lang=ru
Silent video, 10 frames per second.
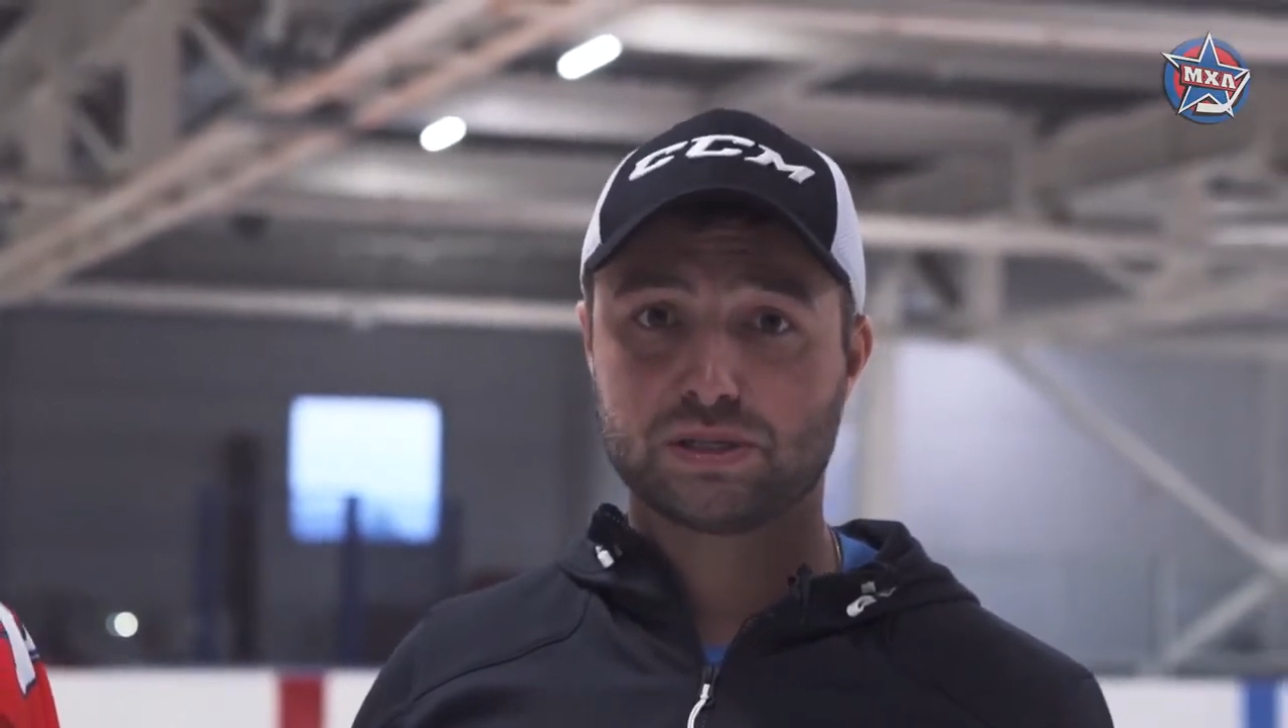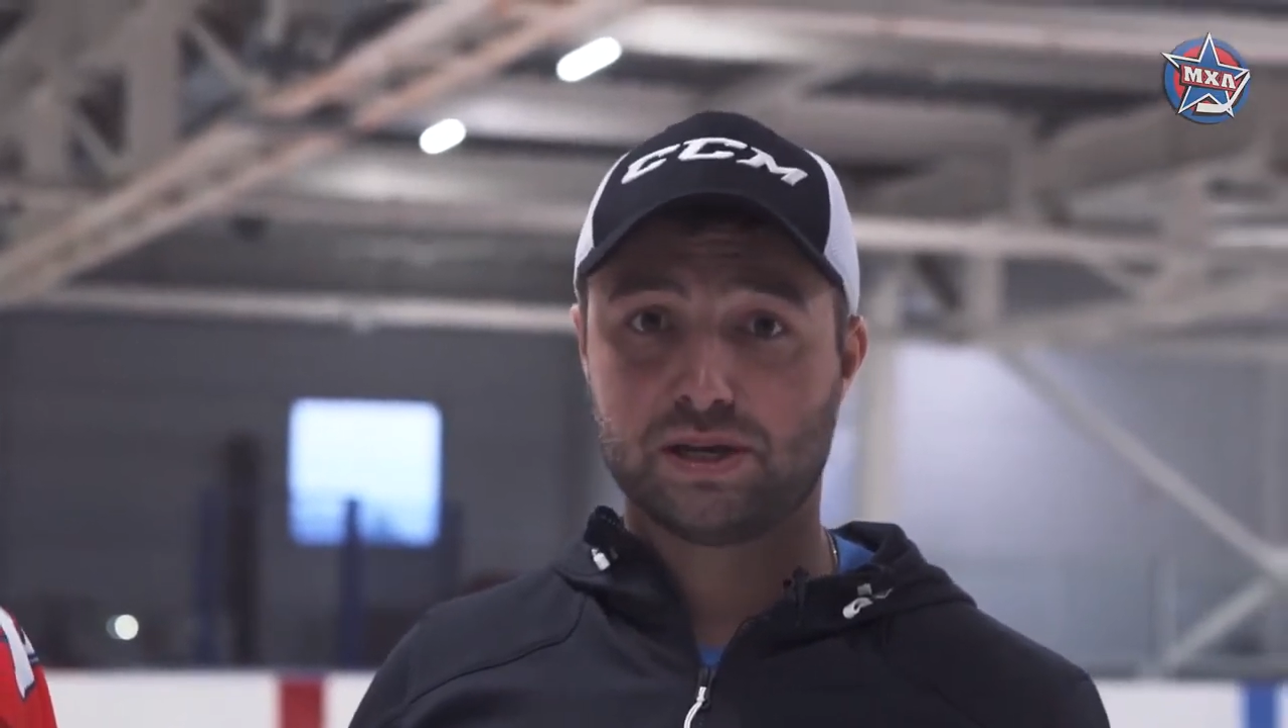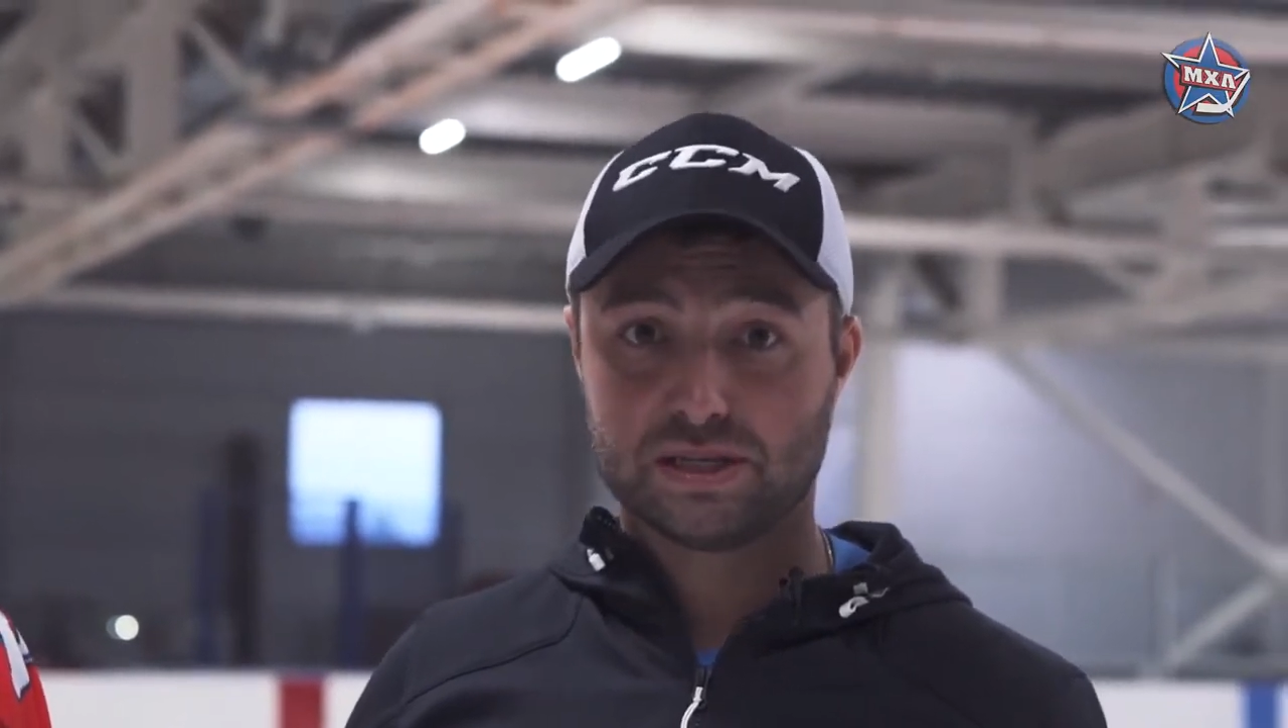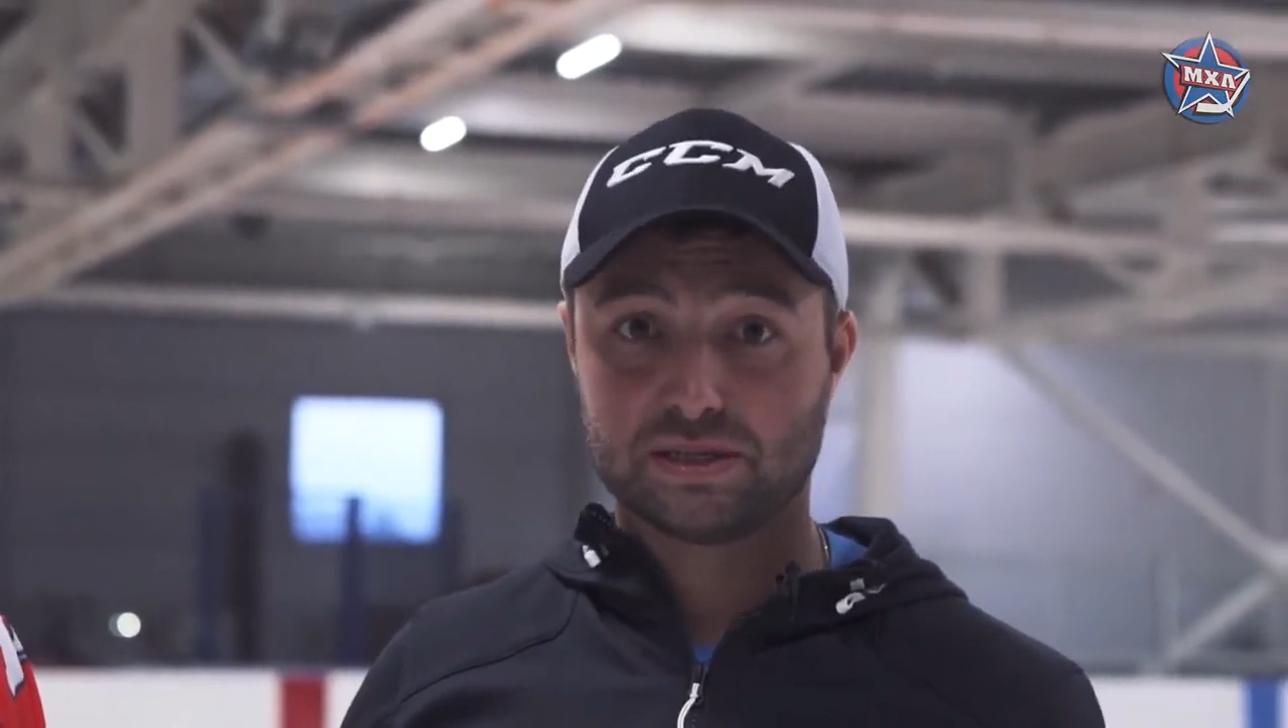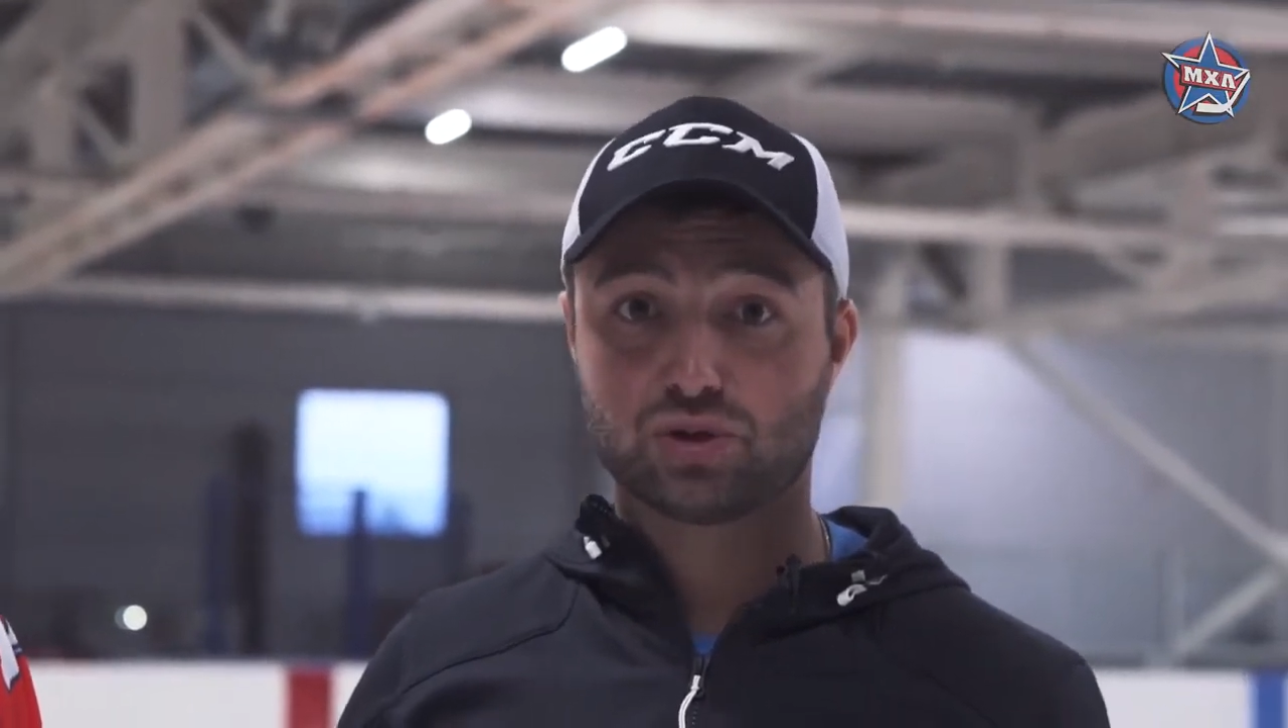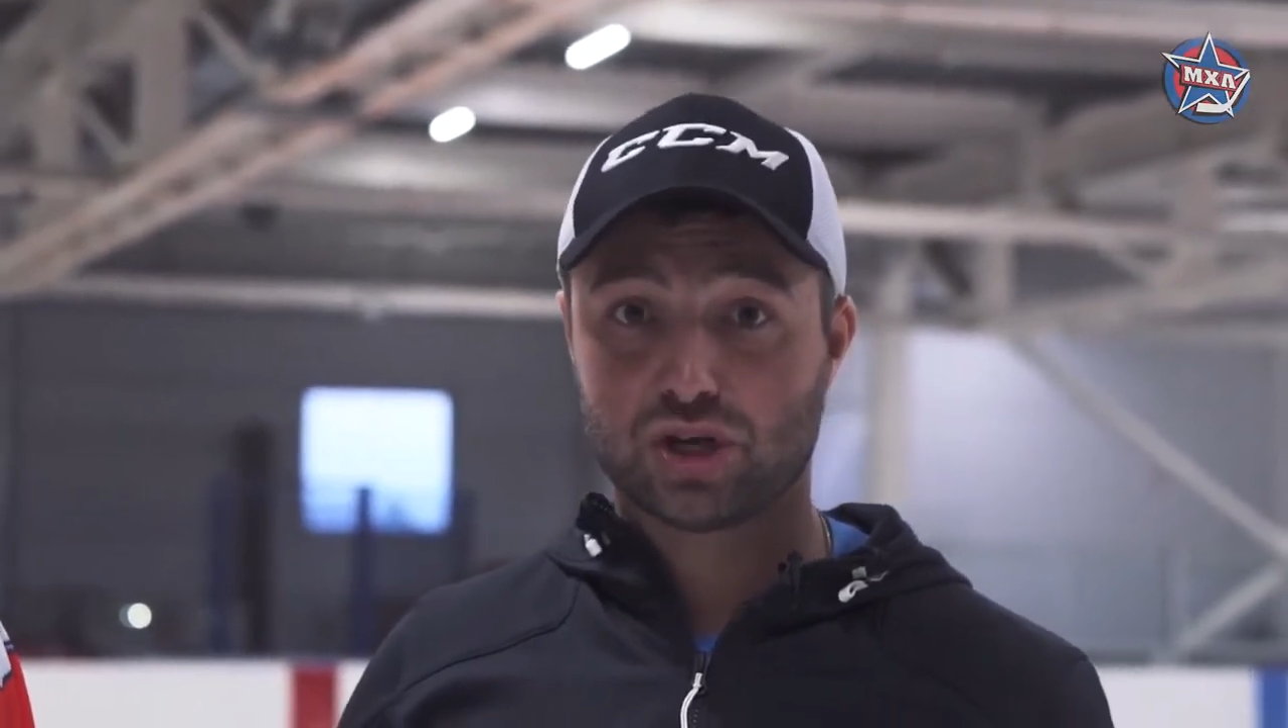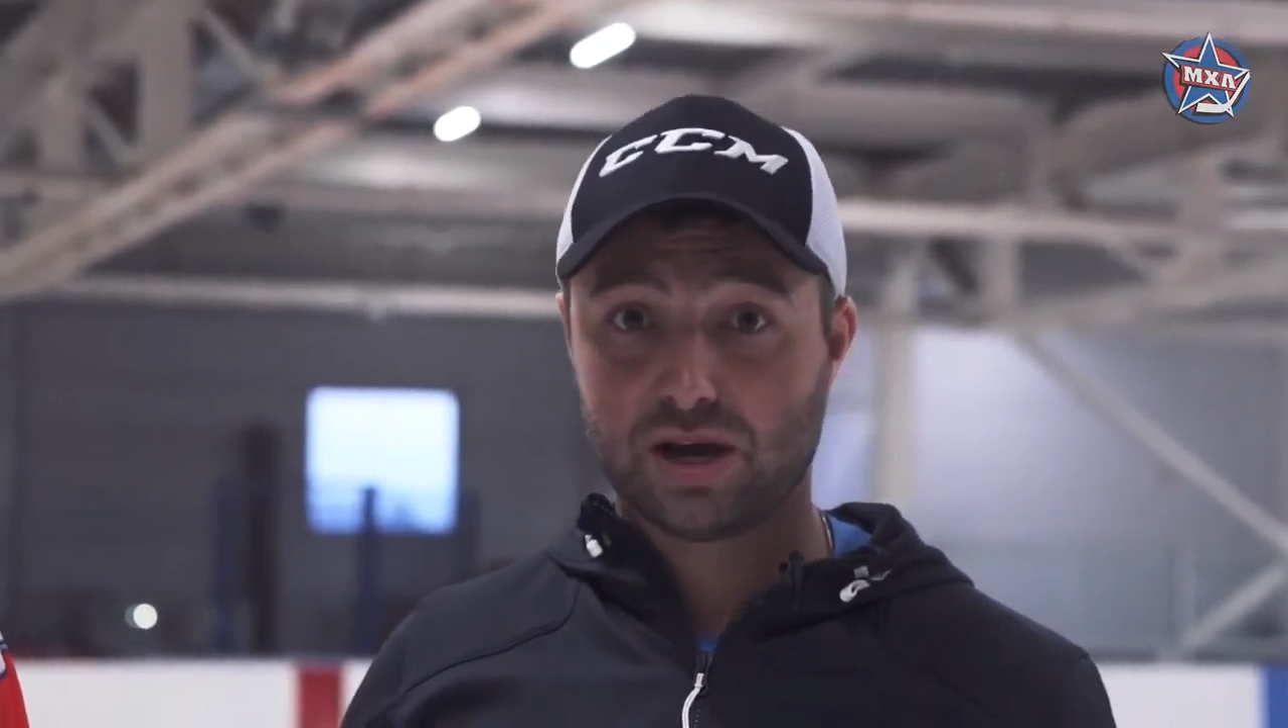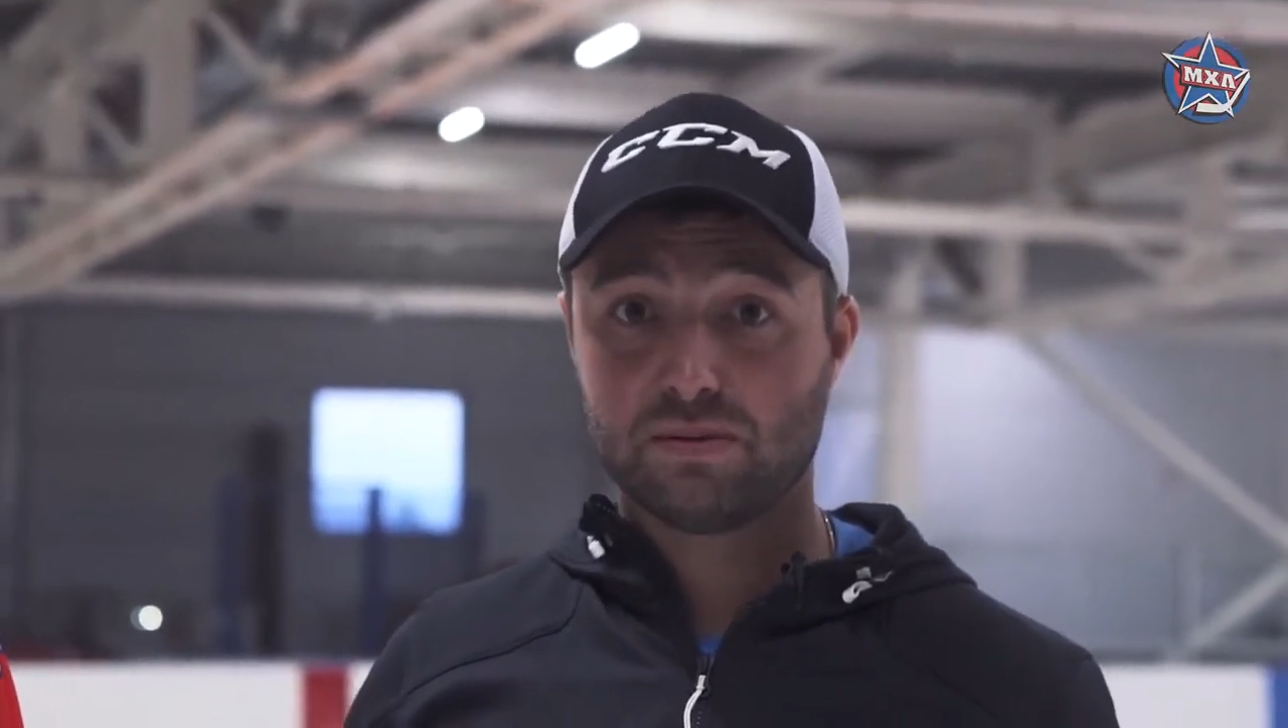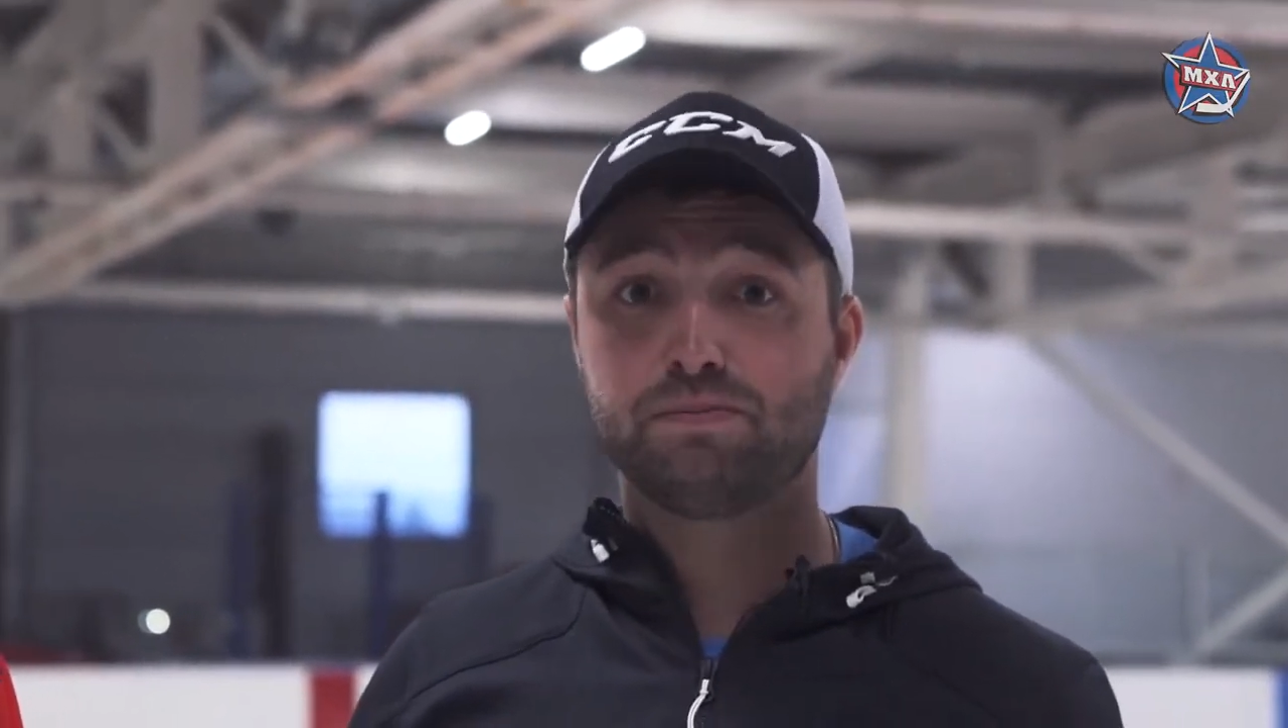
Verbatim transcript: крестным шагом,